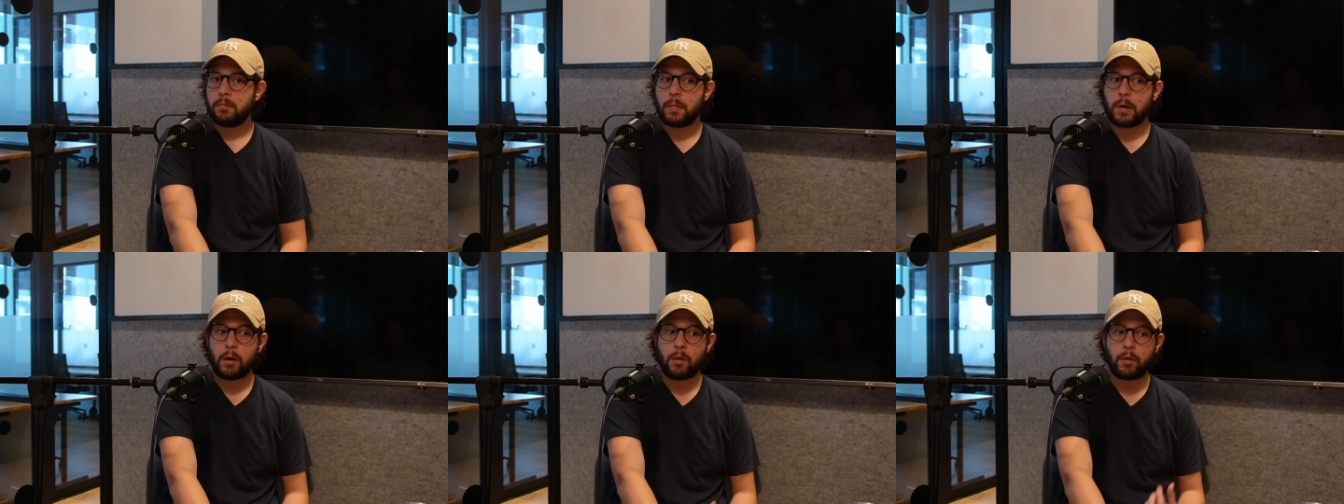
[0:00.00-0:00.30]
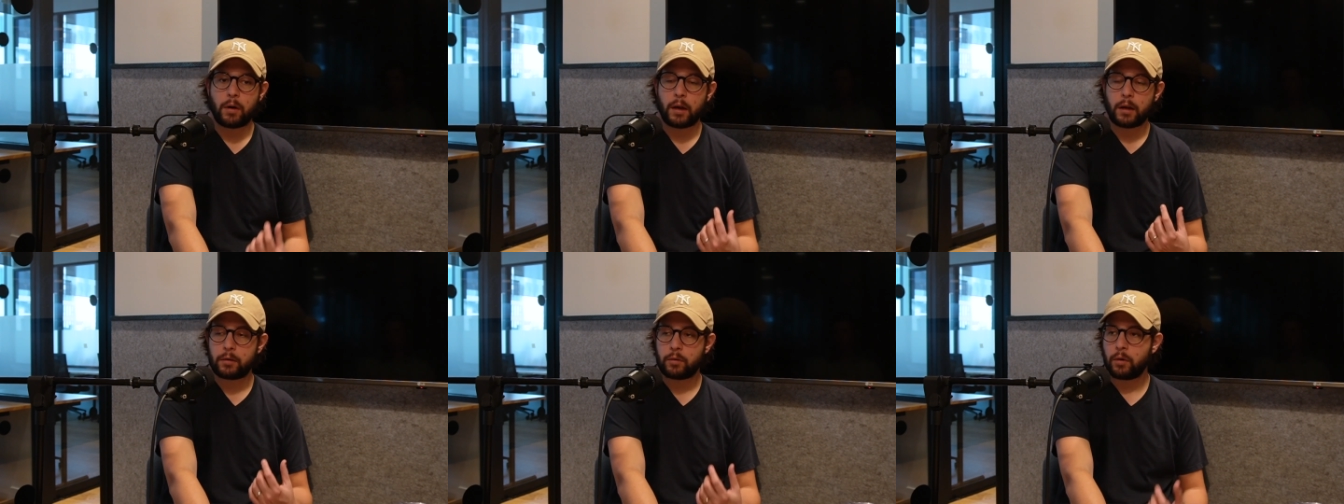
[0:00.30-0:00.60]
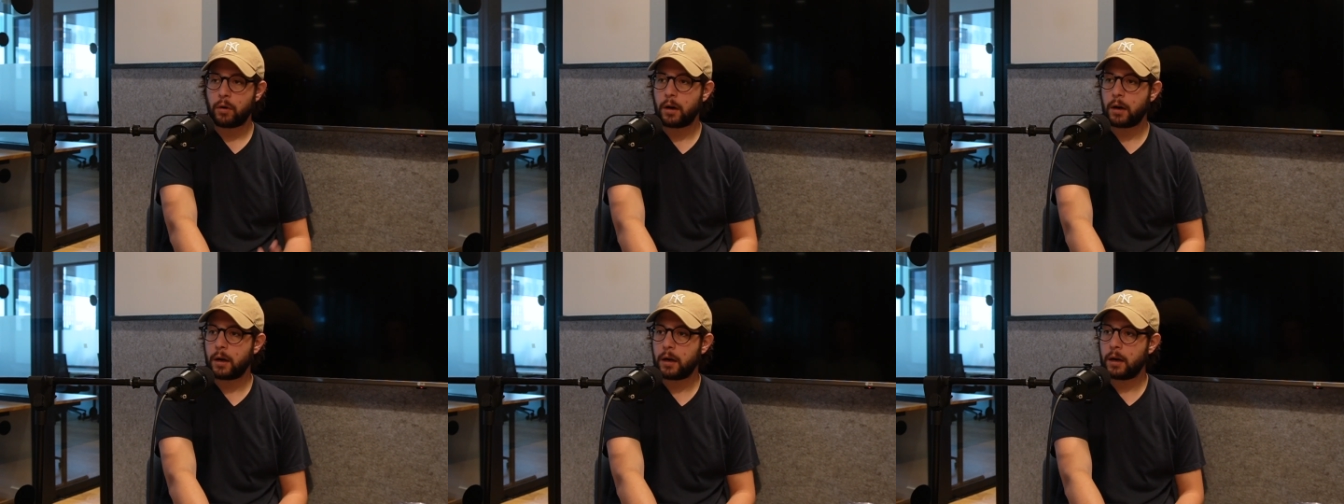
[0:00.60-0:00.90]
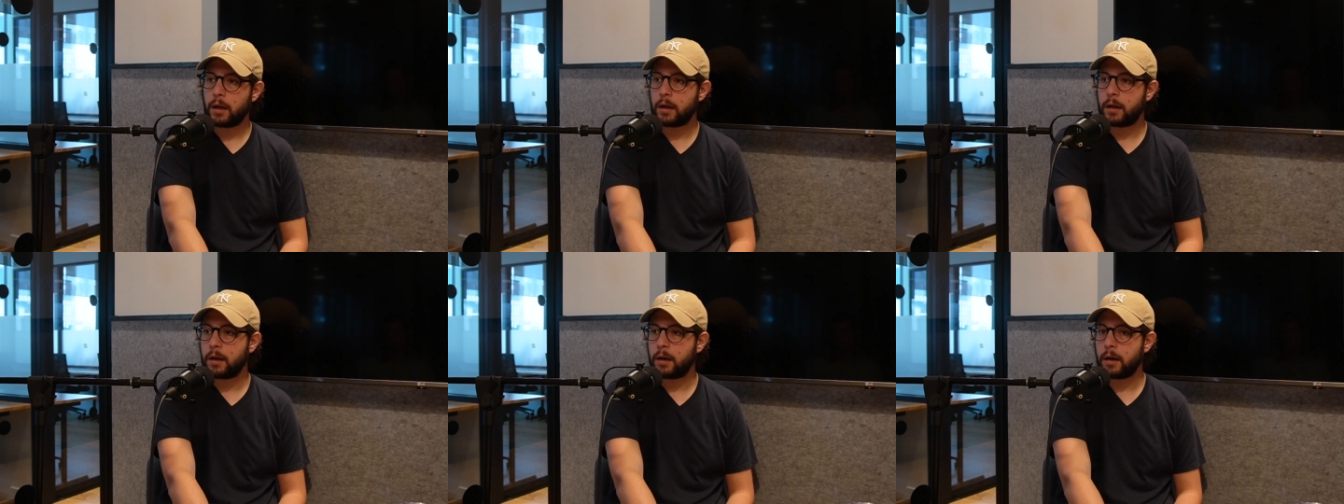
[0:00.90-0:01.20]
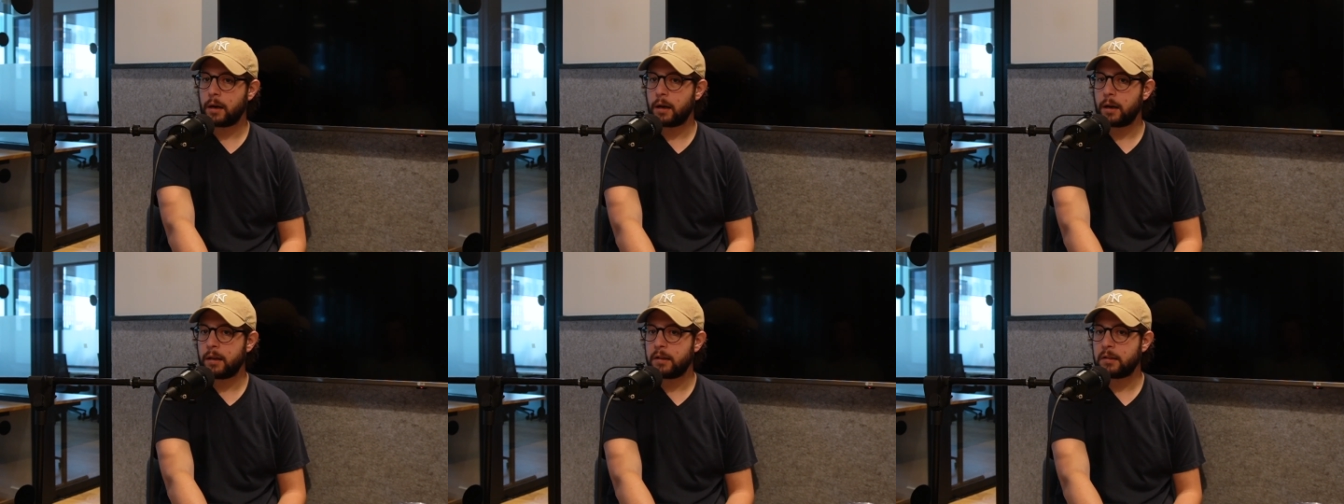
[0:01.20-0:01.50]
Ahora Héctor Herrera que
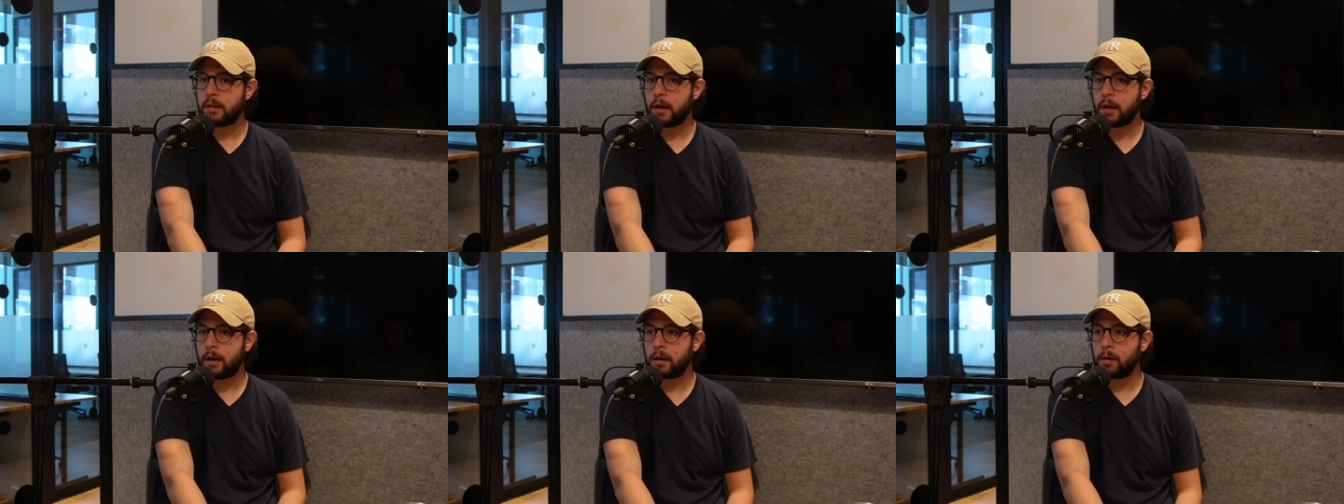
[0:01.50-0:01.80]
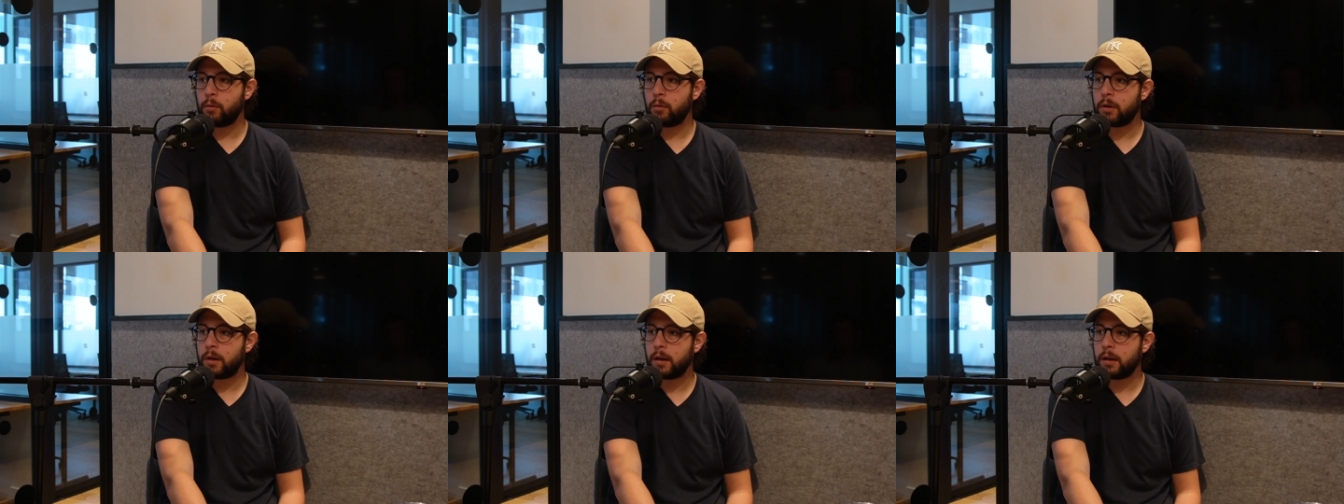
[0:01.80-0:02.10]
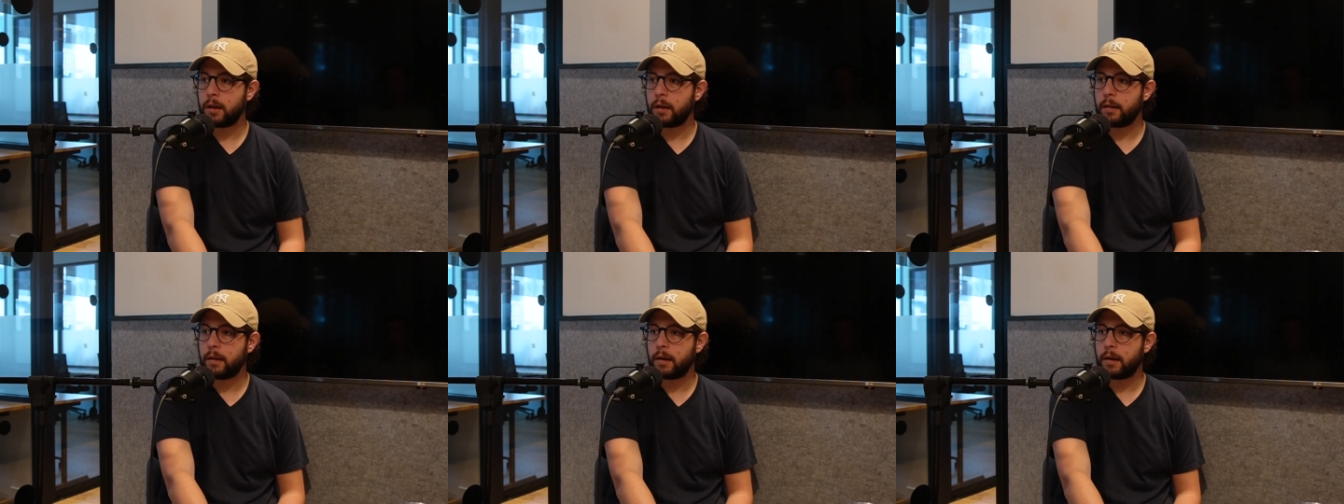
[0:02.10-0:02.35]
regresa, Raúl que ya